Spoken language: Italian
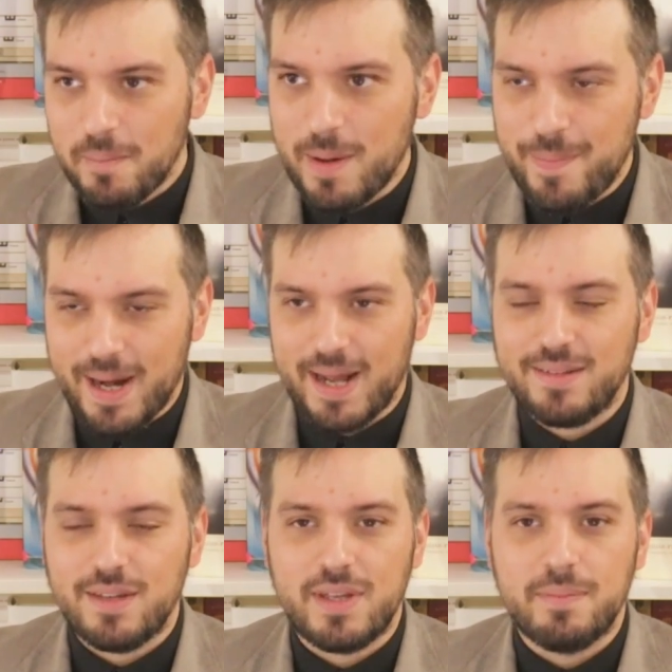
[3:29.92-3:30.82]

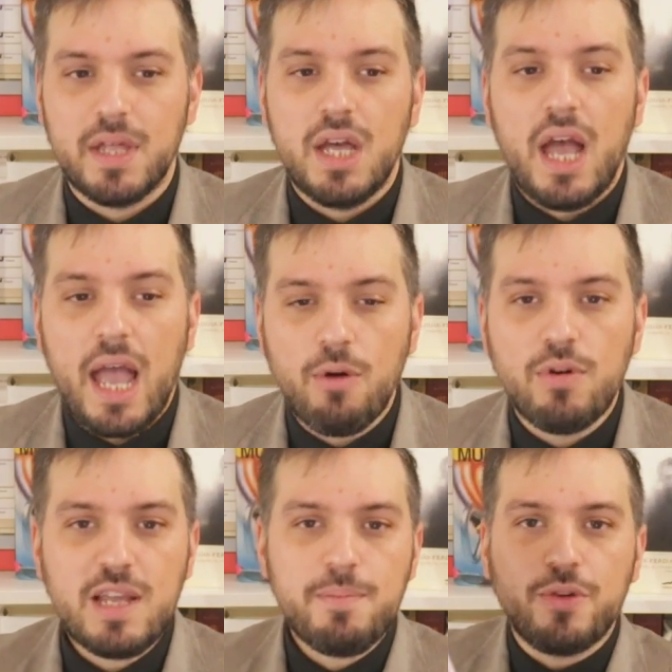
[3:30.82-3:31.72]
preparatevi. È un
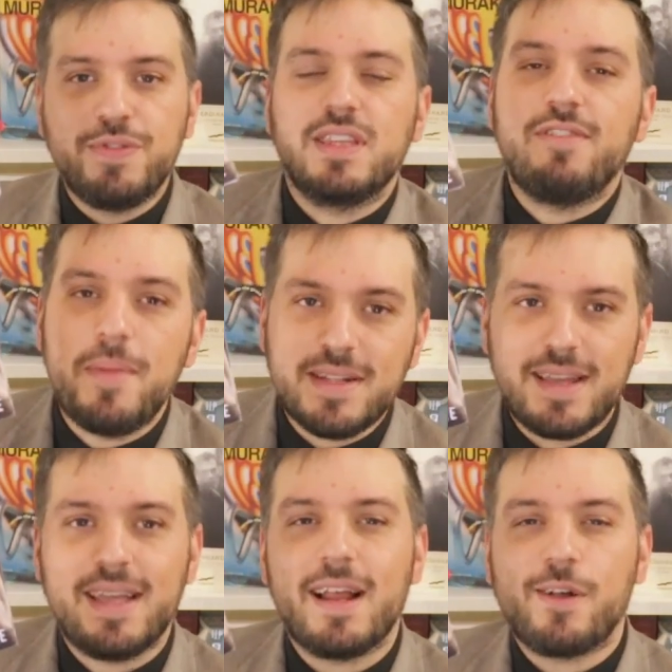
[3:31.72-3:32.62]
libro effettivamente
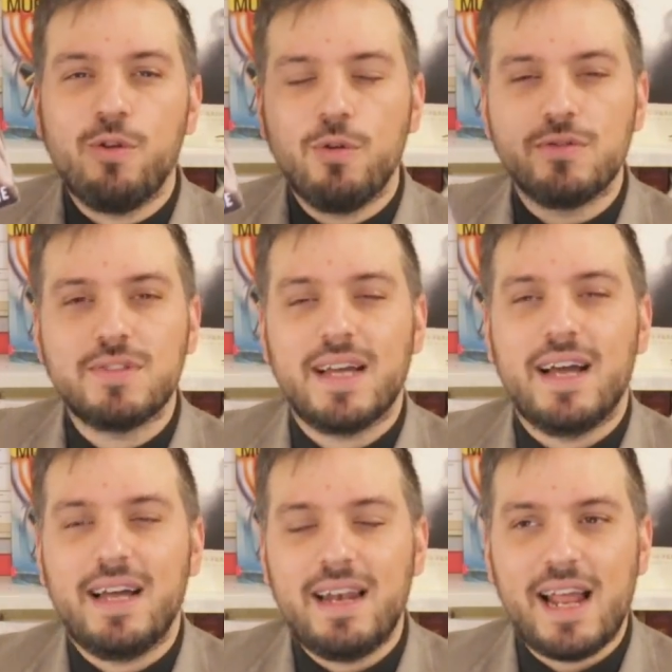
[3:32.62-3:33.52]
che
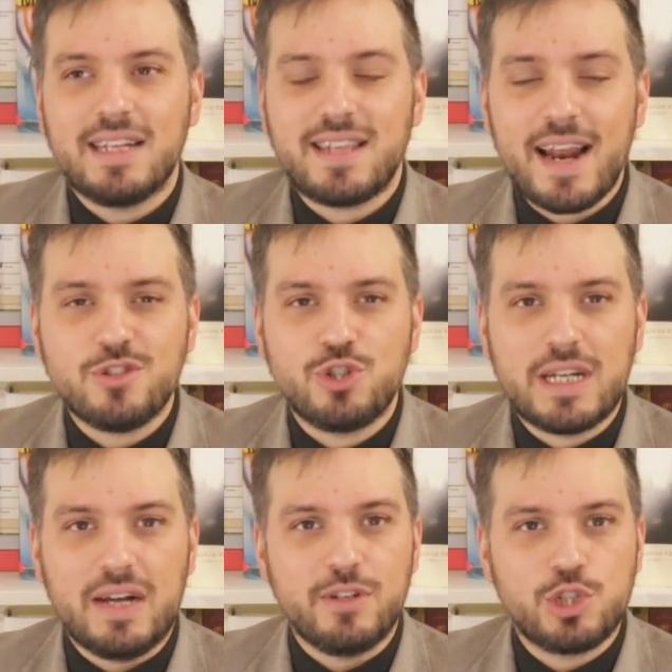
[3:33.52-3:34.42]
racconta la
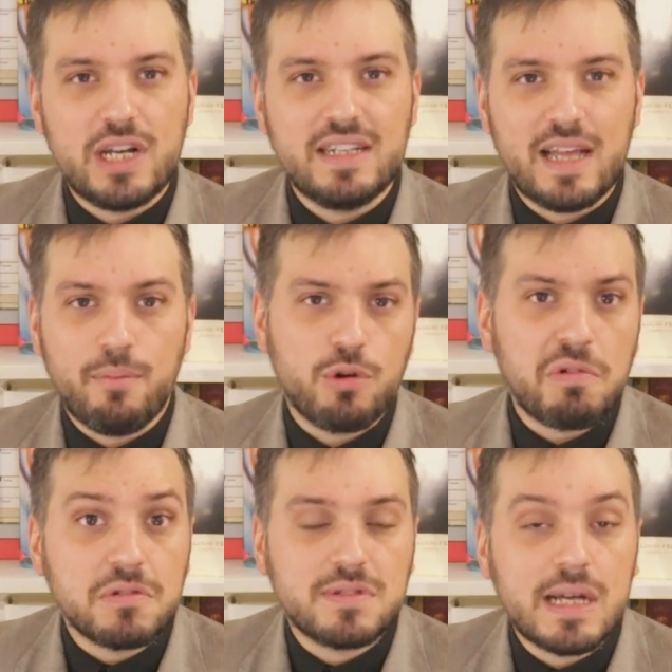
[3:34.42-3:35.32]
tragica vicenda
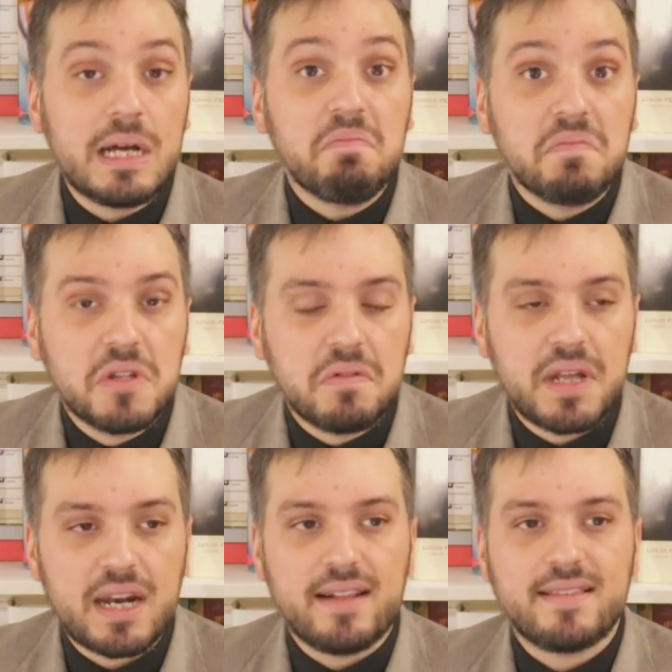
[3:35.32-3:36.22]
amorosa, dove
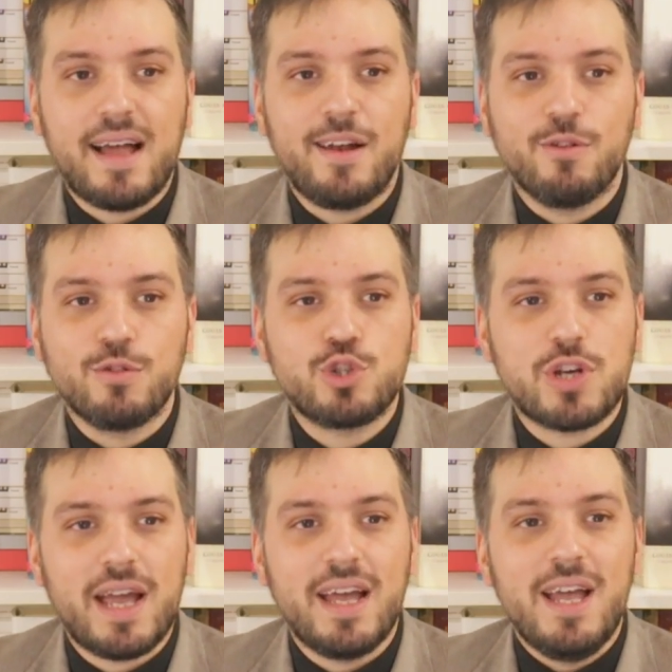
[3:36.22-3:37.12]
in realtà non
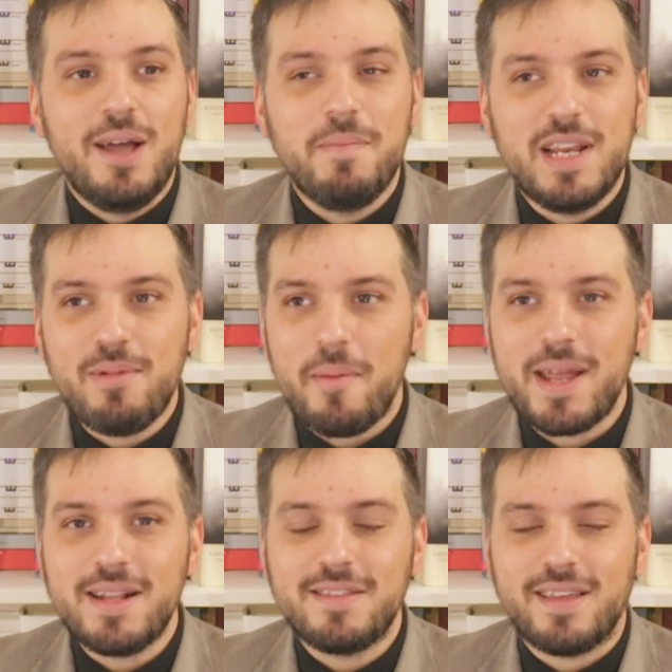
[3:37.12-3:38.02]
c'è
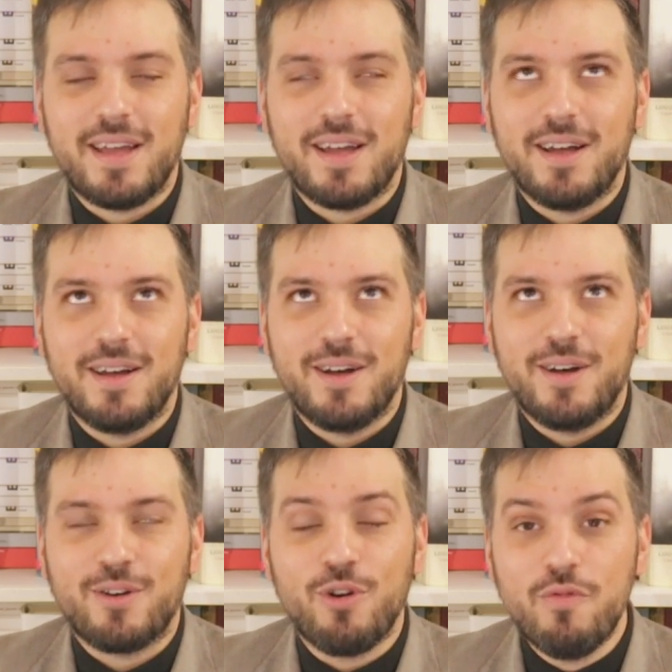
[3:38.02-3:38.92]
minimamente
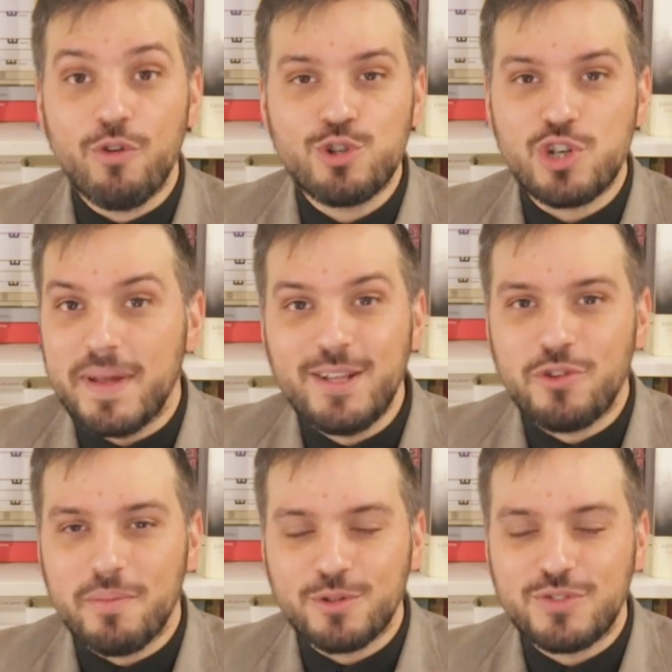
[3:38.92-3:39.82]
eh, coinvolgimento
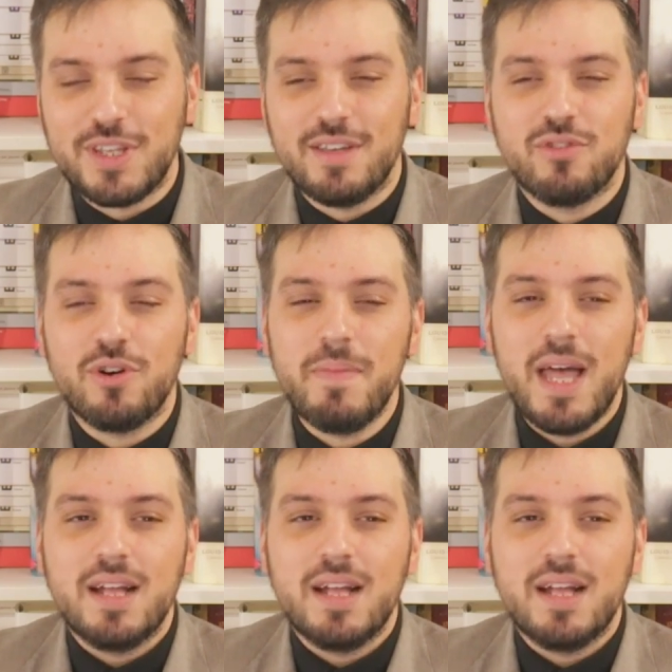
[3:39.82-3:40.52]
emotivo,